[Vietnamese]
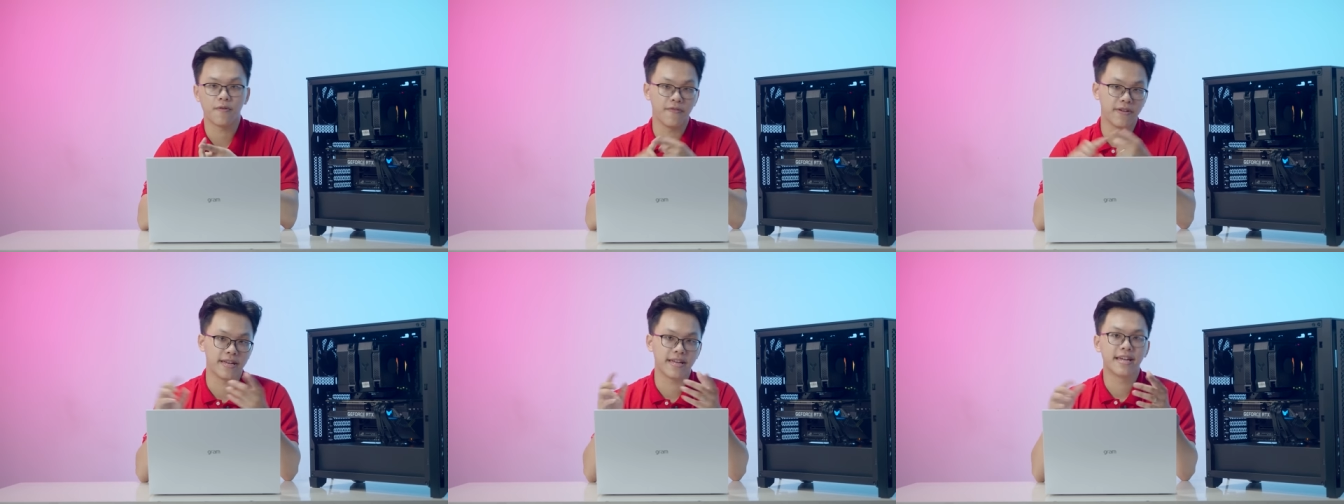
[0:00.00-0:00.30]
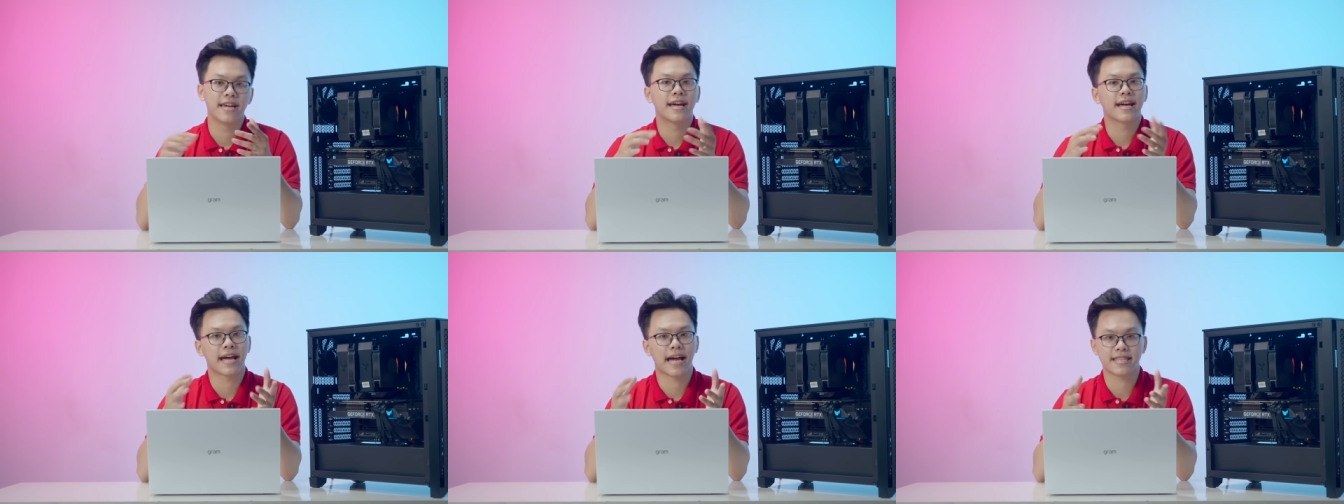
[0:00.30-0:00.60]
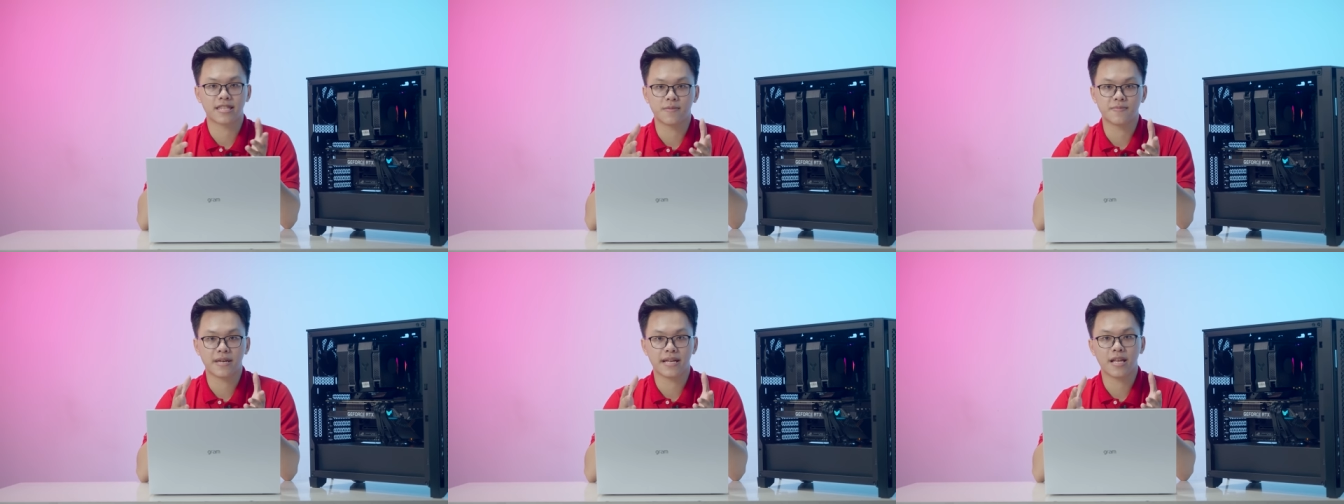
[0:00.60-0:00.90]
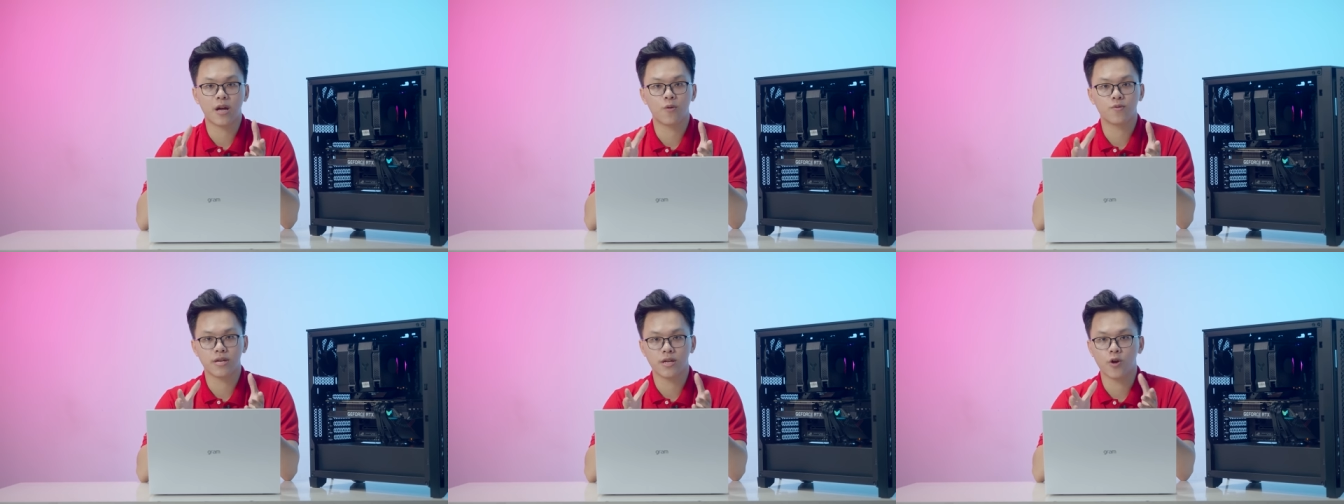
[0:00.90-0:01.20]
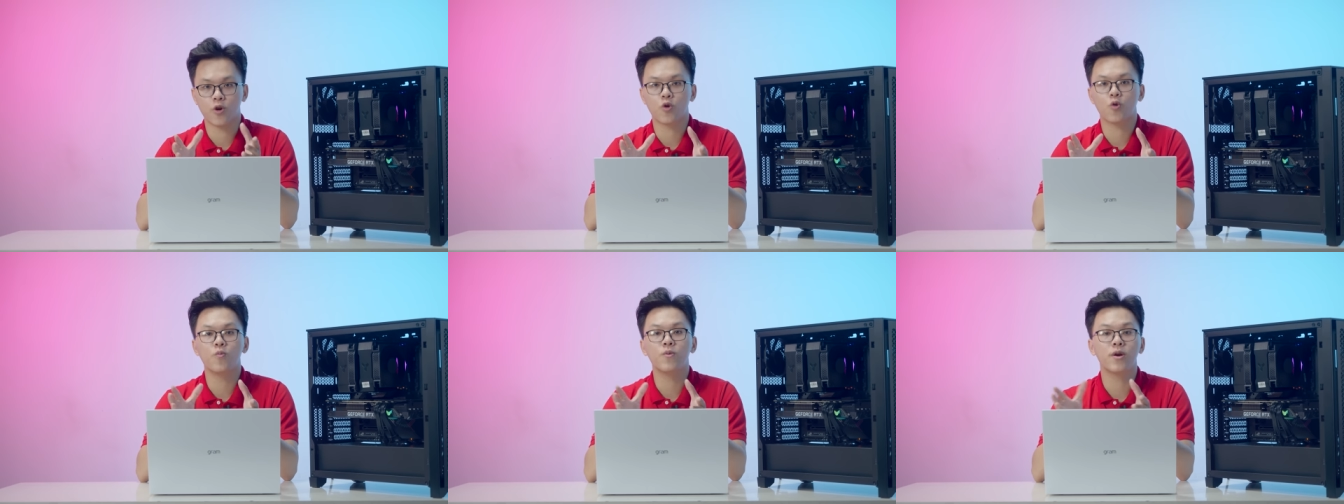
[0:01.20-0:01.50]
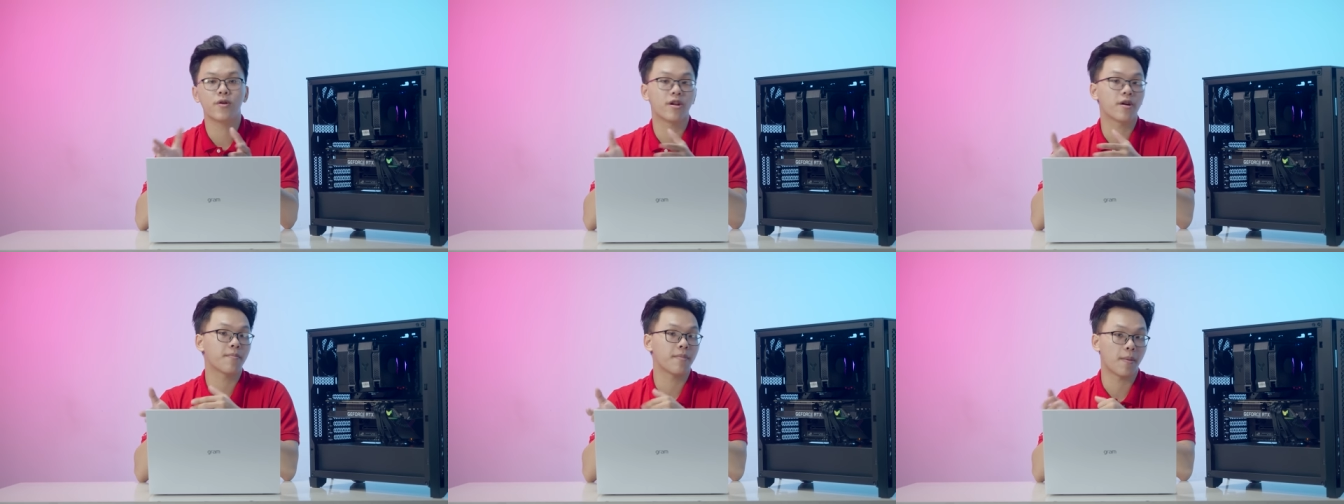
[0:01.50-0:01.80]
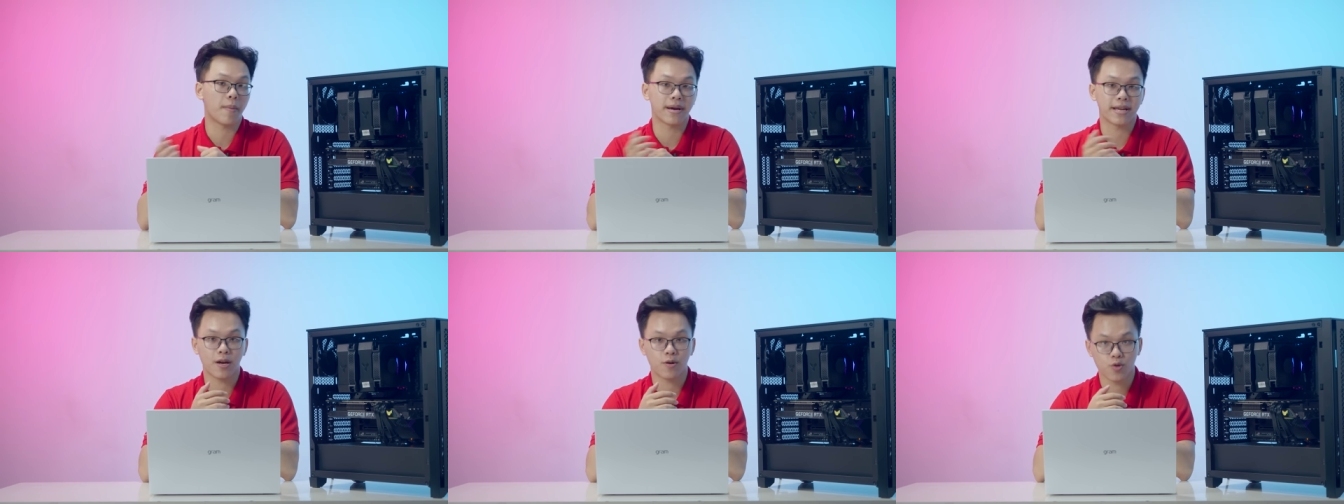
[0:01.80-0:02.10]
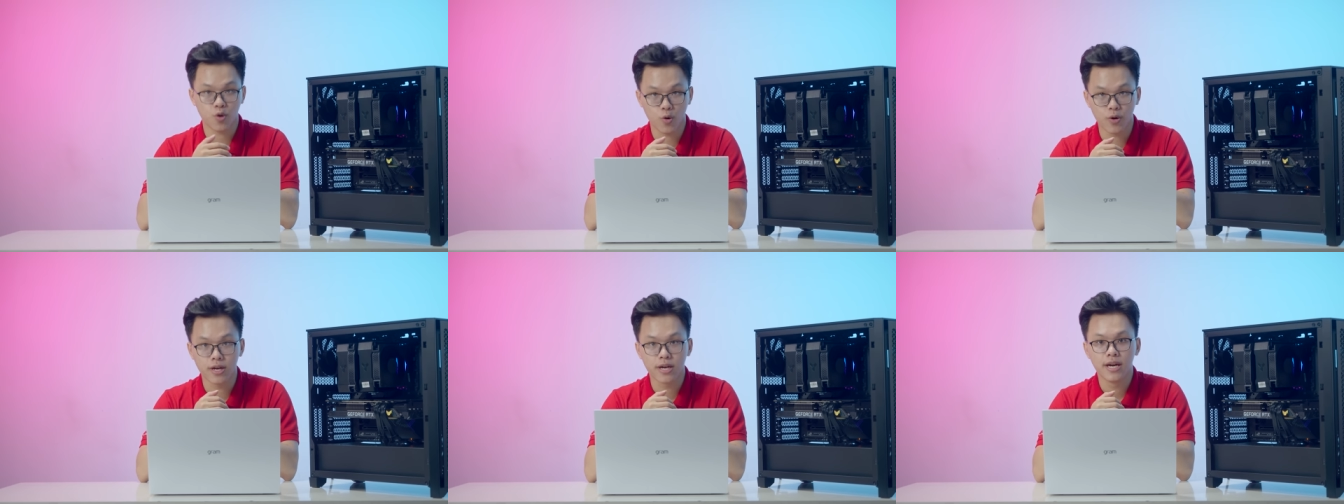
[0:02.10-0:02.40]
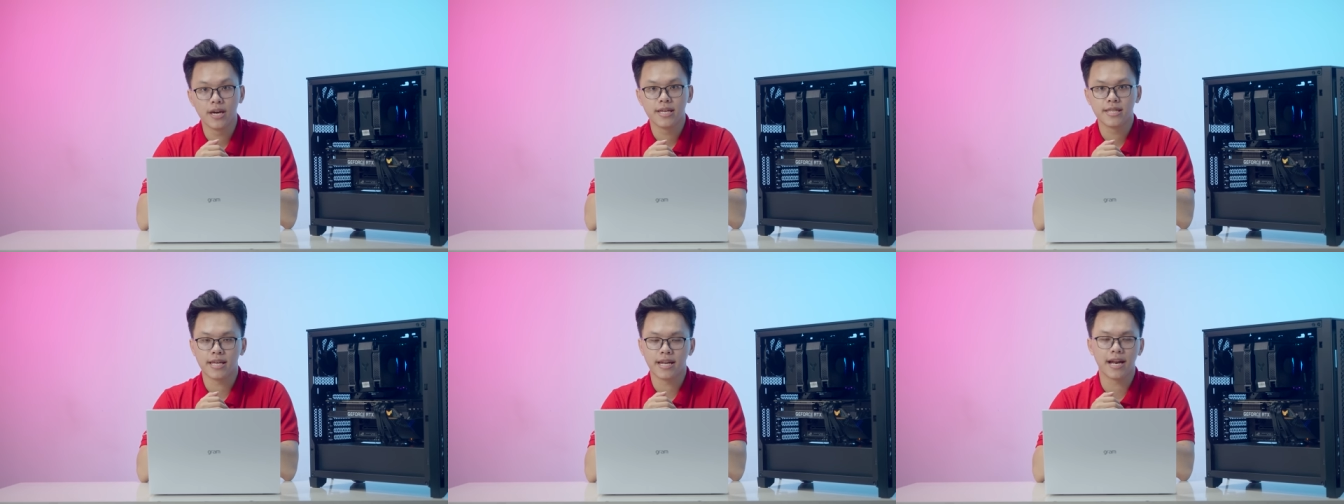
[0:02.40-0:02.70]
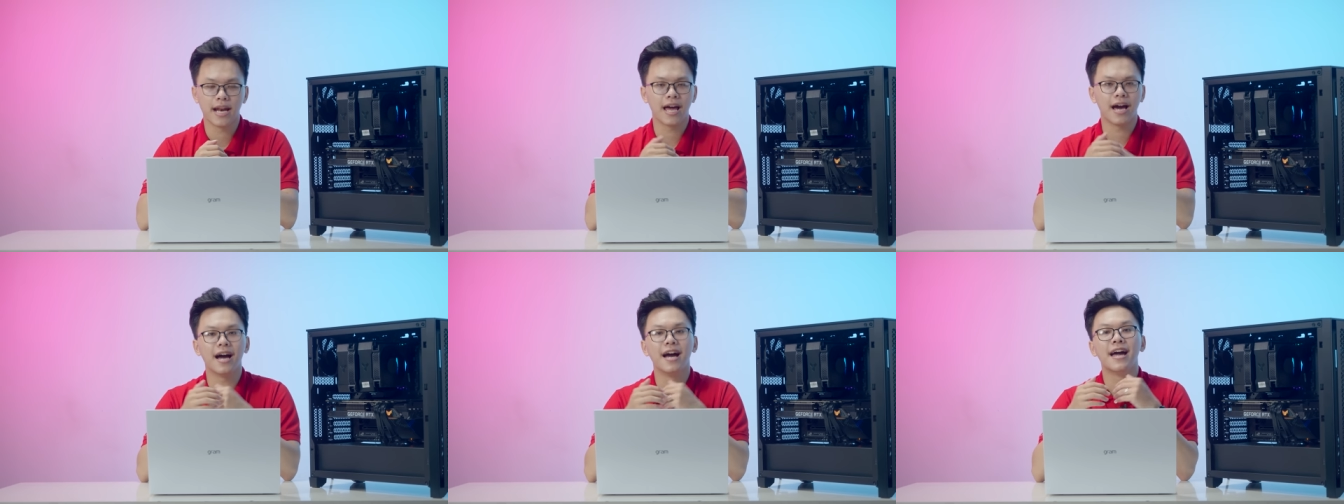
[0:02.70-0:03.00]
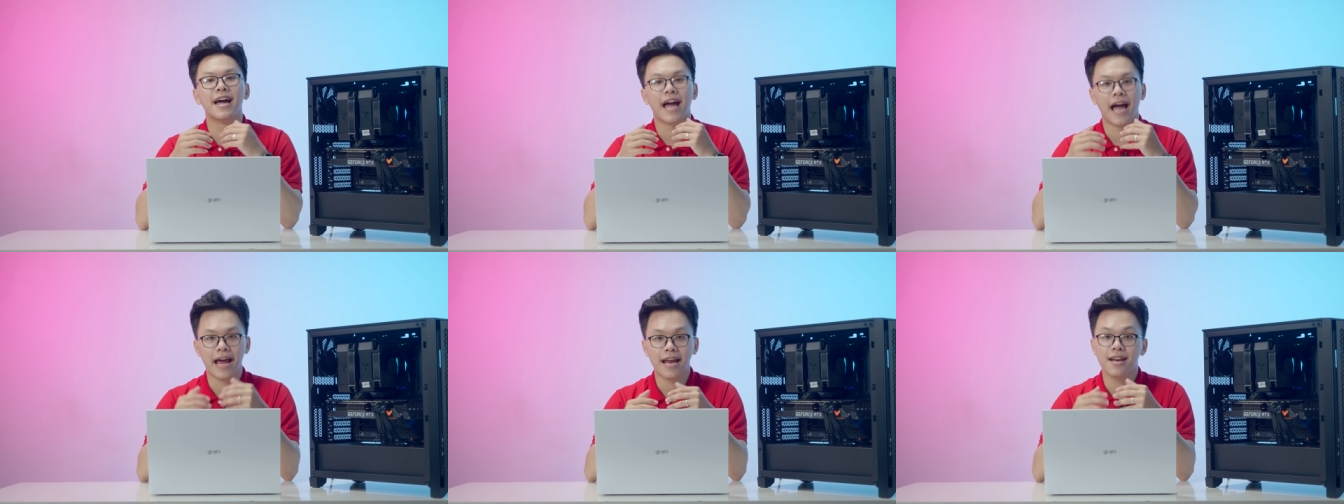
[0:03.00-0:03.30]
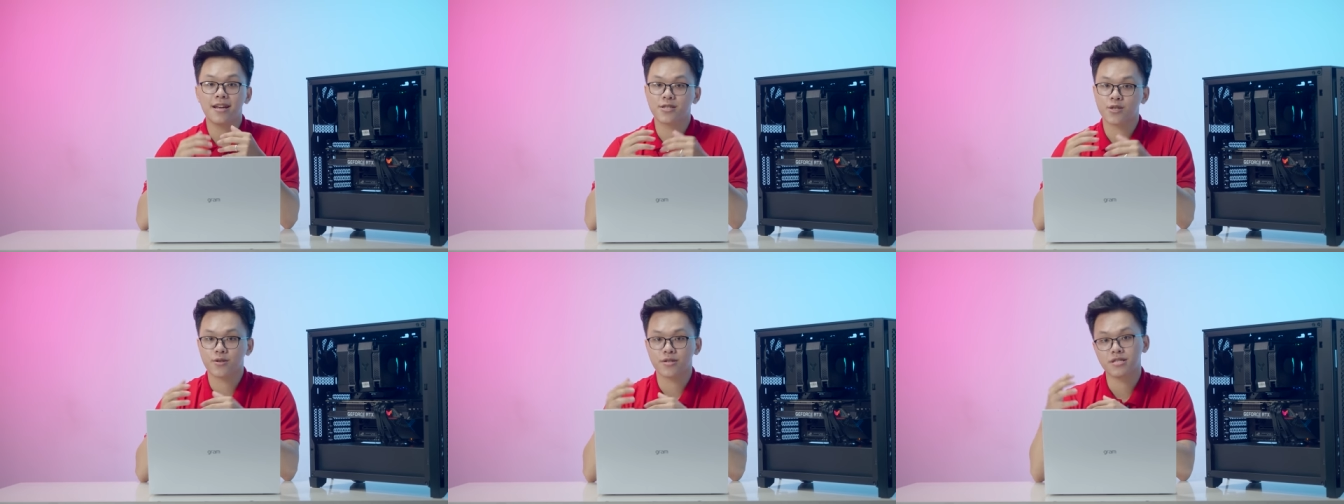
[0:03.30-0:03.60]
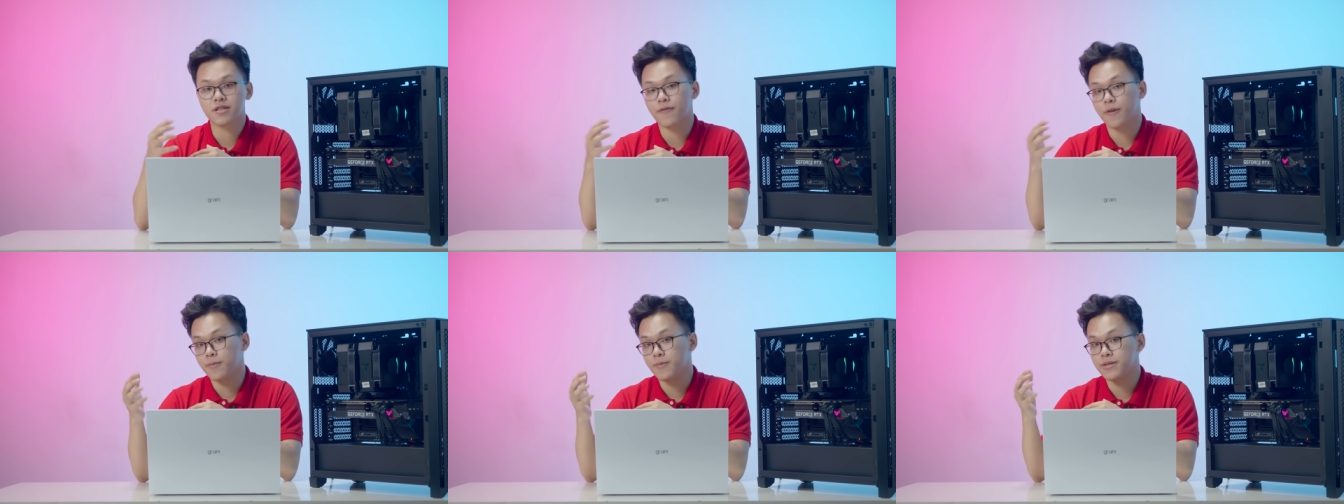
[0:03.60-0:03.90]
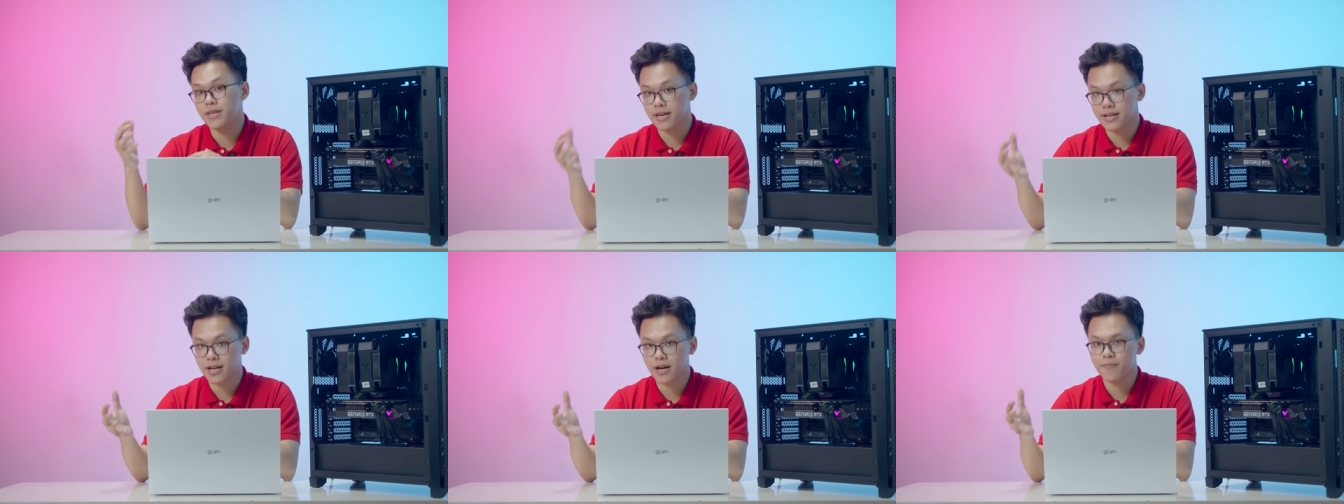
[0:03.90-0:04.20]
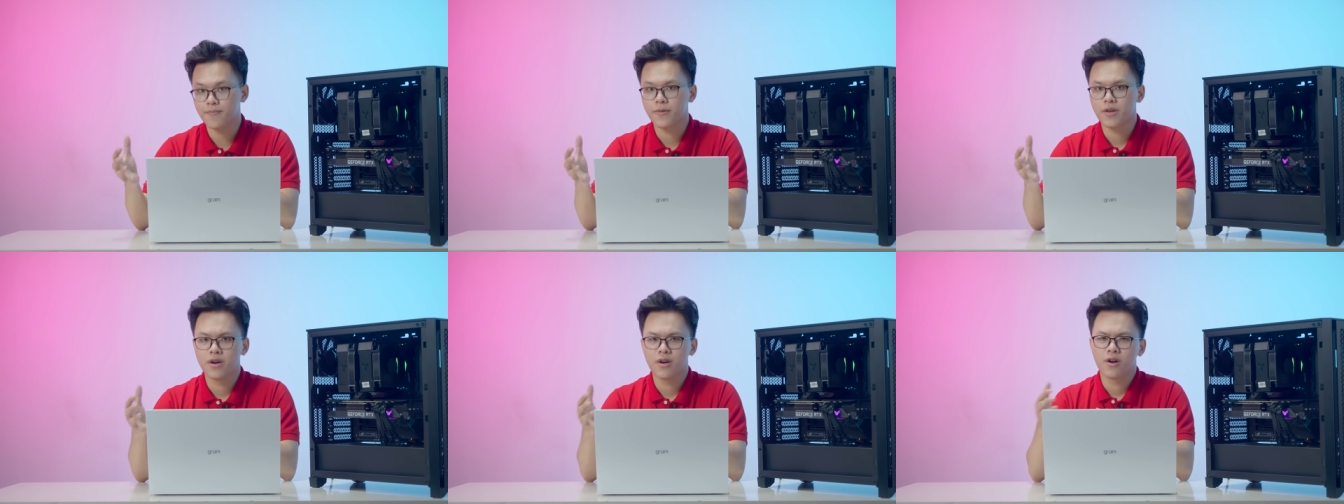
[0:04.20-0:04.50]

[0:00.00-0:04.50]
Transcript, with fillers: bởi vì ngang tầm giá nhau thì nó cũng hiệu năng bằng bằng nhau thôi. Thế nên là hãy lựa chọn những sản phẩm như thế nhá.